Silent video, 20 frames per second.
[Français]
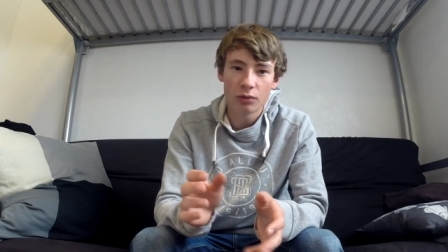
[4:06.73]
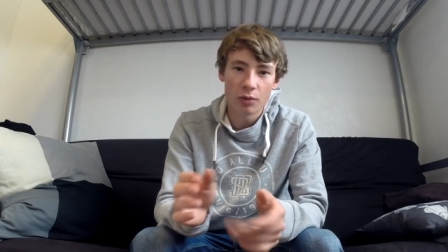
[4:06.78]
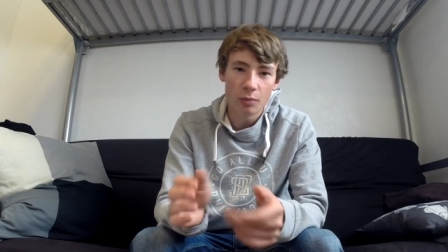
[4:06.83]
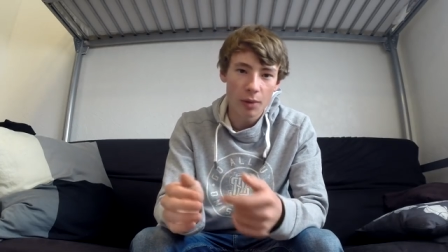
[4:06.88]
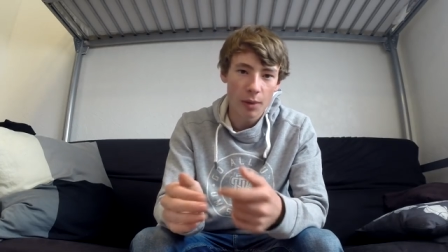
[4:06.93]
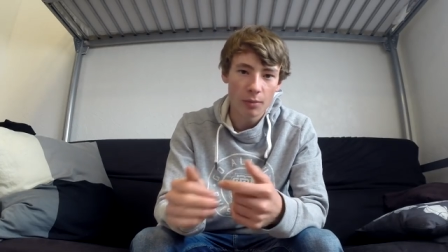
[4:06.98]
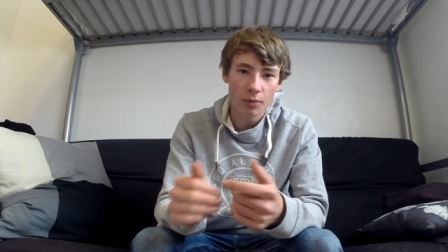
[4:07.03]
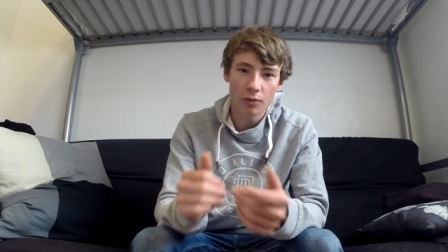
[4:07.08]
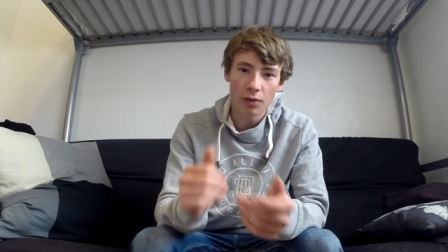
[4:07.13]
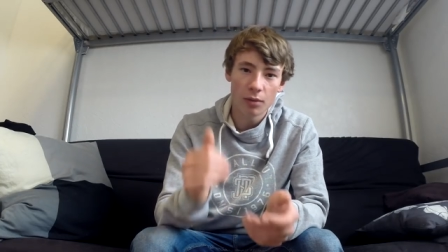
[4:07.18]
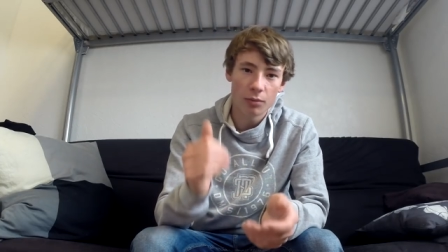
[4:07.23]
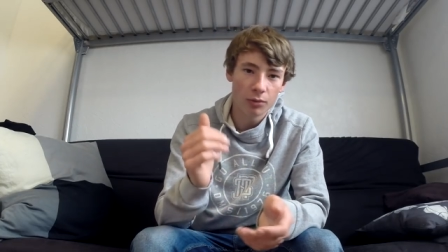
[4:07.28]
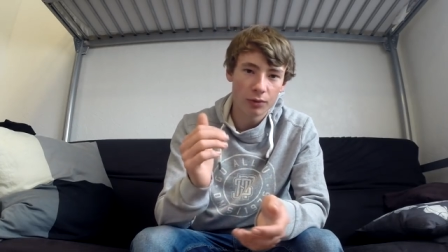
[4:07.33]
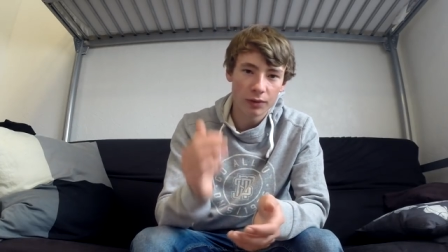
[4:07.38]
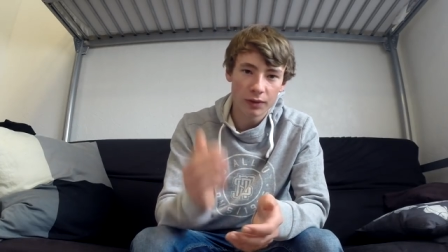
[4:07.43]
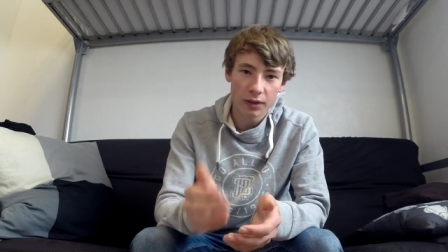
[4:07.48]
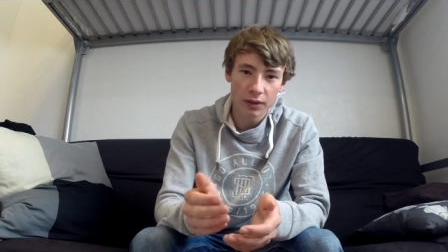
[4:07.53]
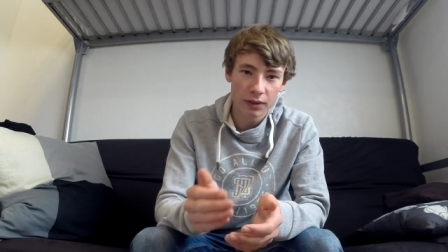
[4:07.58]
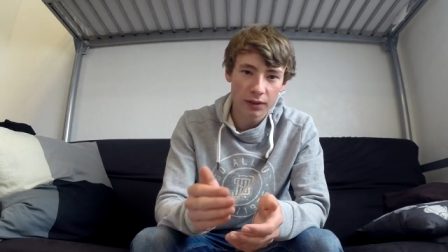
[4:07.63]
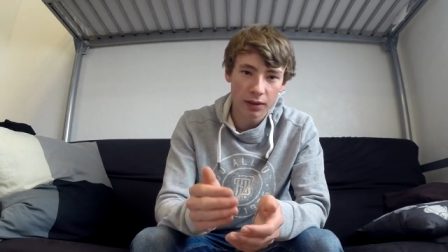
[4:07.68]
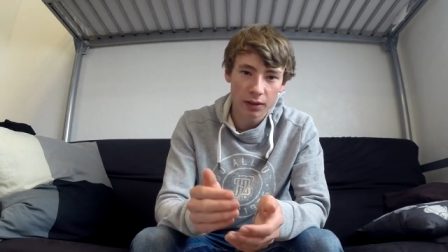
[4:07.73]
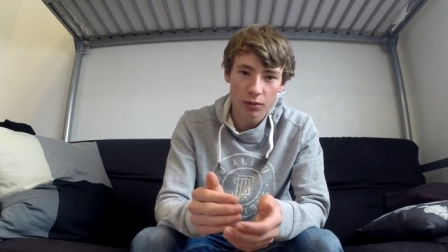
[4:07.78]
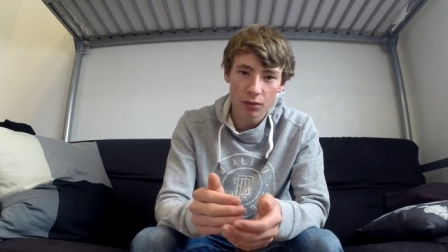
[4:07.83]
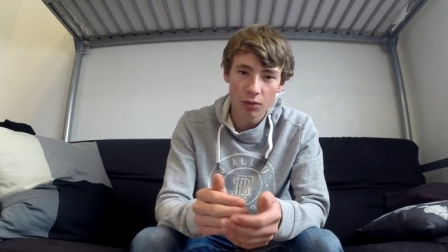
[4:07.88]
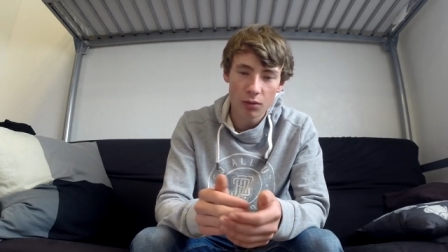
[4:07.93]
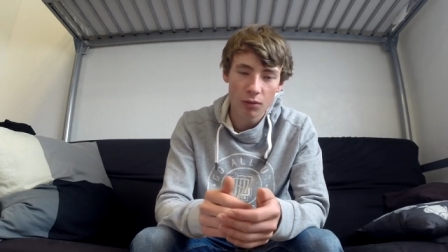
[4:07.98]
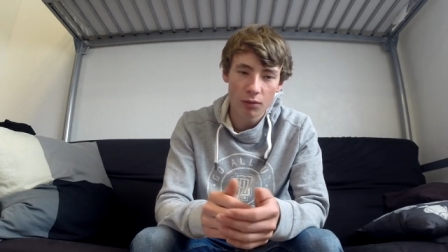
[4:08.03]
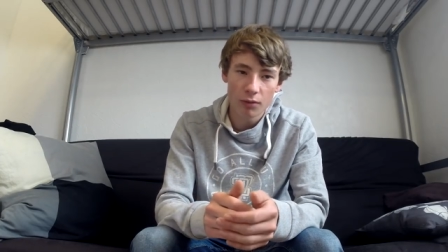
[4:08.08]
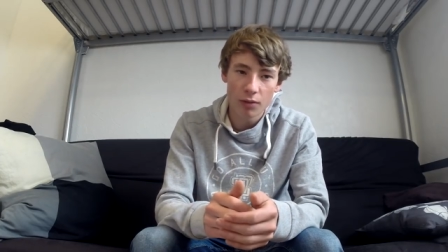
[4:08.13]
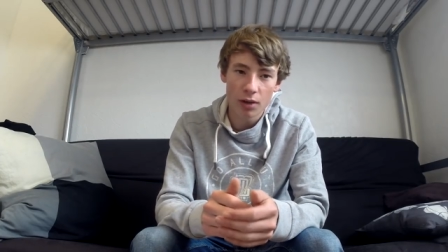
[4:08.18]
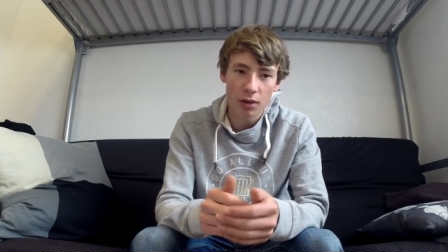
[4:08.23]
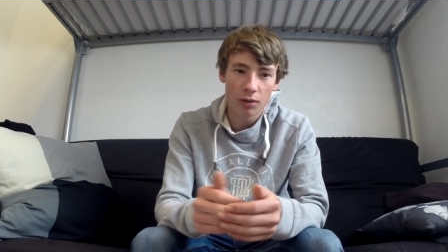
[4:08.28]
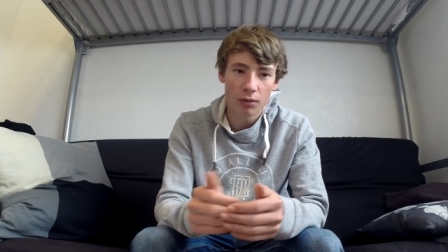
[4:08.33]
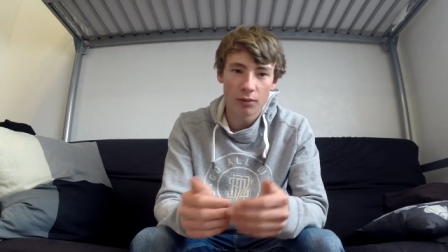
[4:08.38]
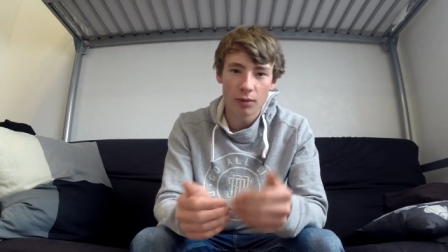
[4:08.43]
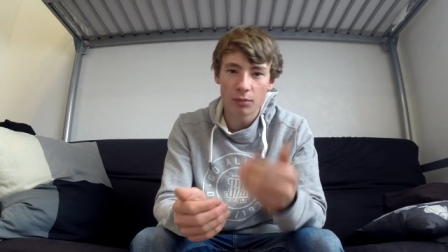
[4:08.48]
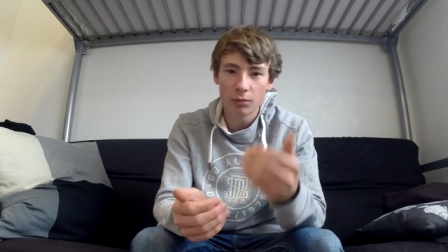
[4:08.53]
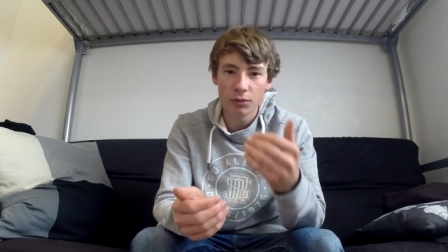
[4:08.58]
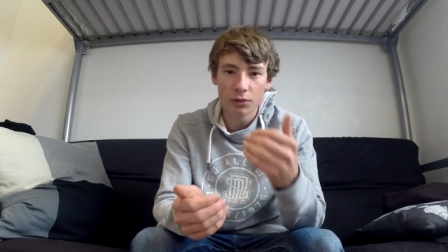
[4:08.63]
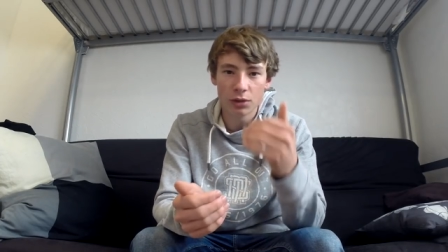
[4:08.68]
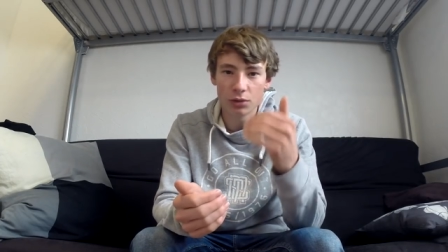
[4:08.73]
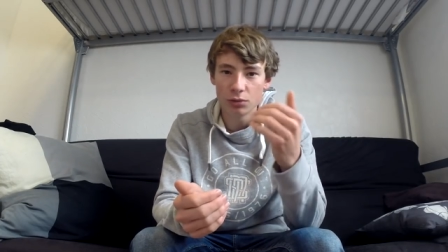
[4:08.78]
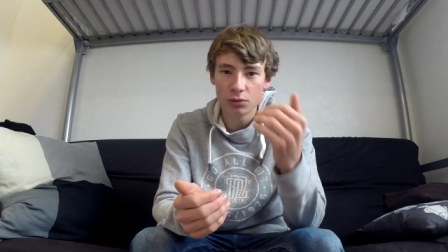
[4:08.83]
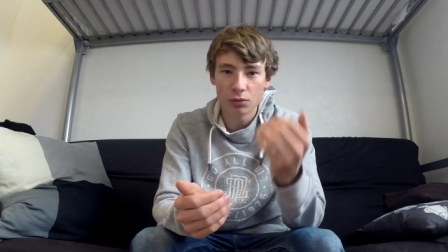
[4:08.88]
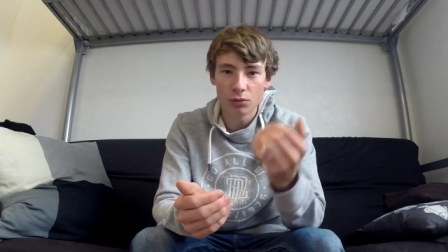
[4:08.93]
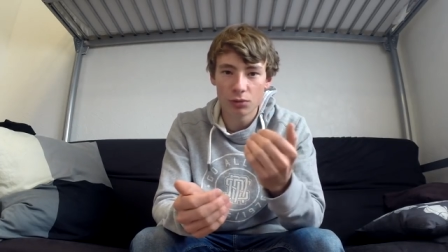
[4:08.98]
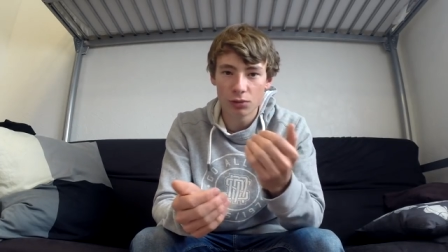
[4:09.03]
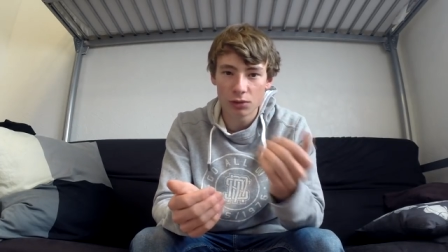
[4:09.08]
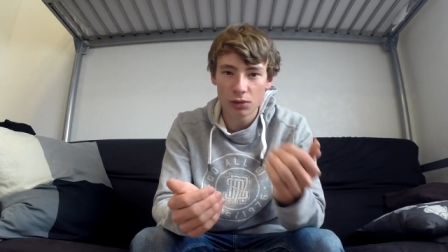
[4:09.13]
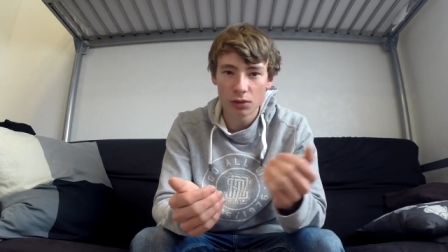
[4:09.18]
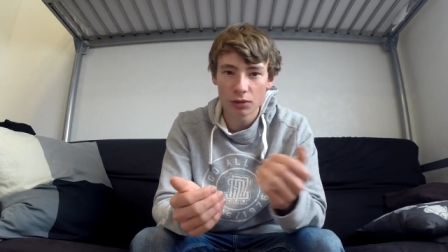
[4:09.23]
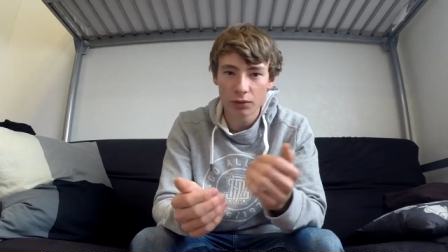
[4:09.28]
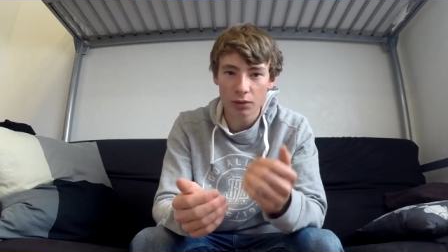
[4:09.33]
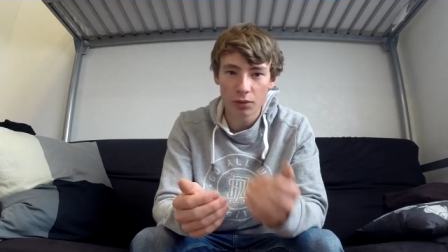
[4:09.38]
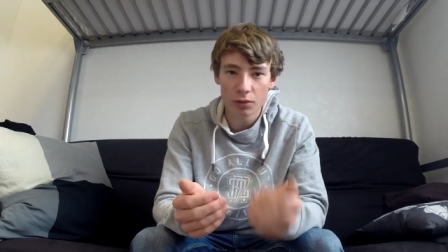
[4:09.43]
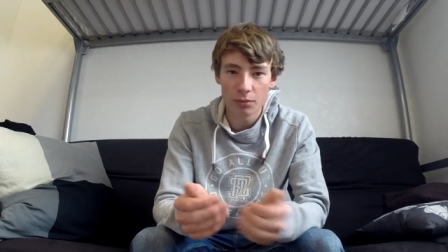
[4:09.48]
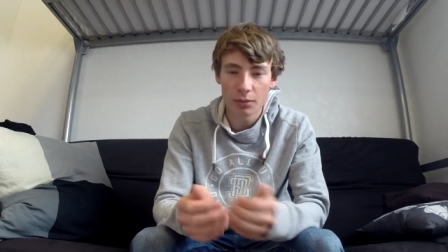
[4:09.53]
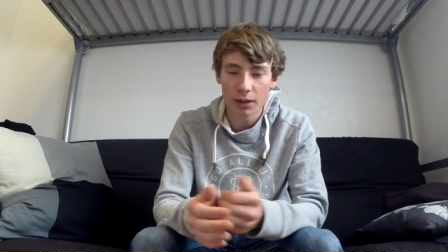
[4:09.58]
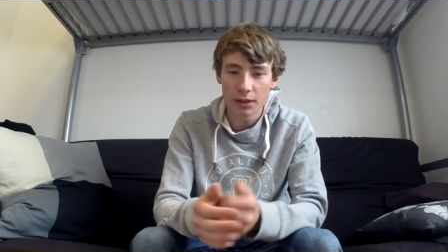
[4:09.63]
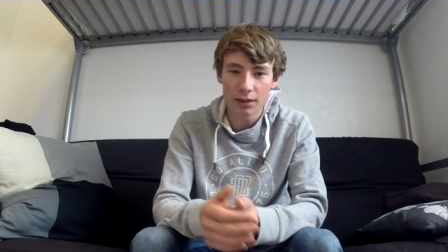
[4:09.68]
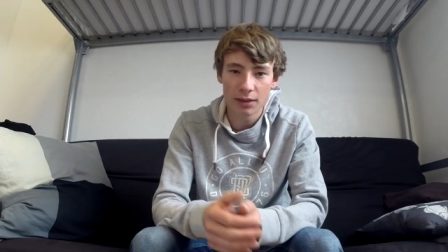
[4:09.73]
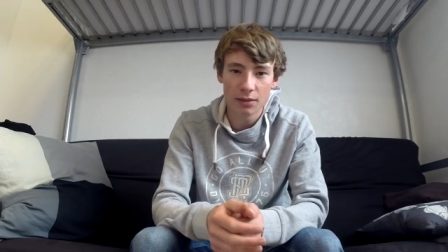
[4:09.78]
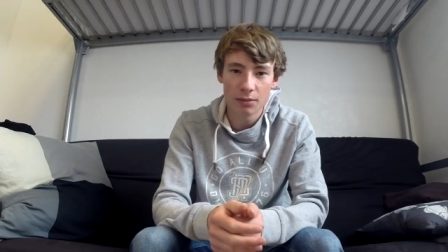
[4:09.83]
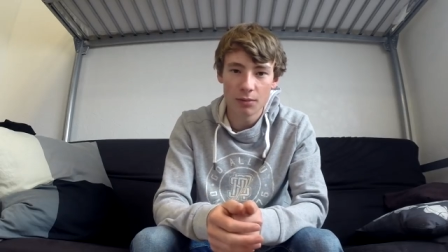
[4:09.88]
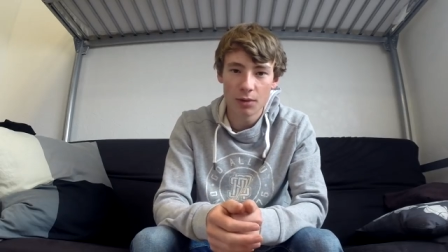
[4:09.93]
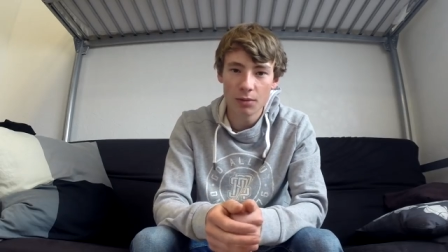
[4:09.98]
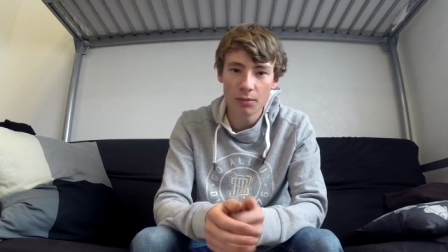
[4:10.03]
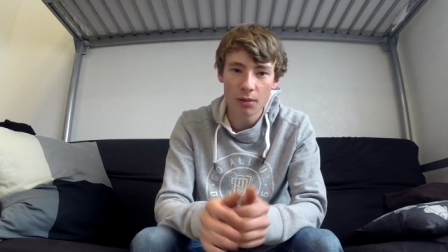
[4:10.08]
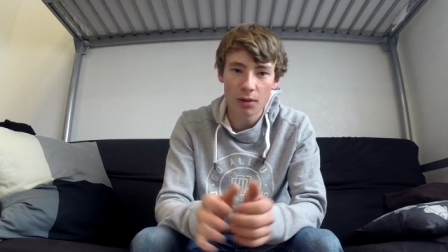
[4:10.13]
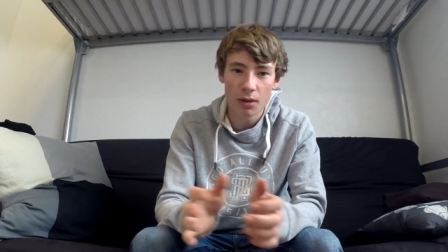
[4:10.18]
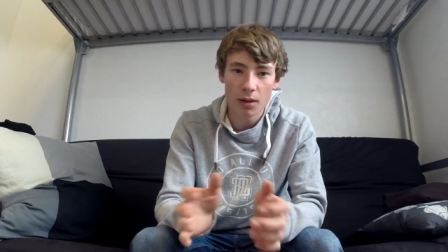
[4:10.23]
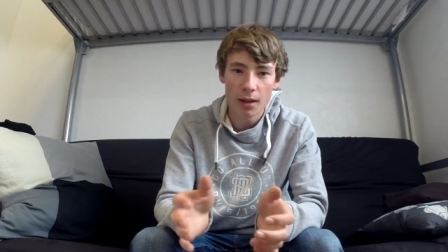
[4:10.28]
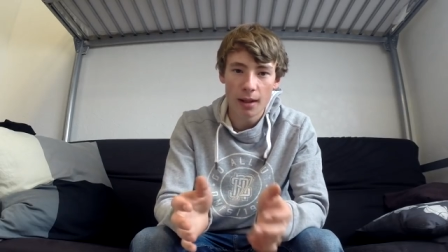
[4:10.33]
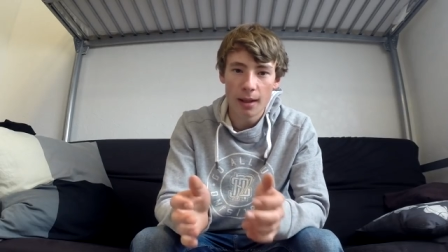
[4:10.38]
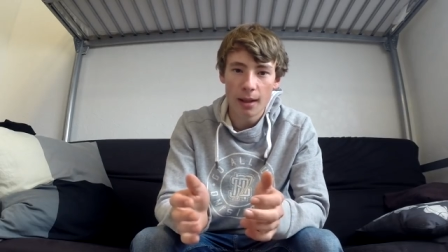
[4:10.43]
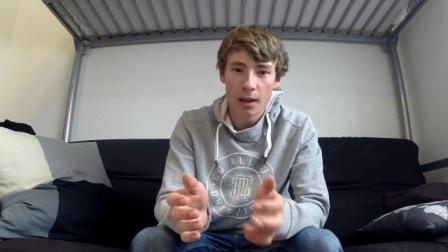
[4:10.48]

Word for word: On ne va pas pouvoir monter très haut, on va, on va monter jusqu'au centre maximum.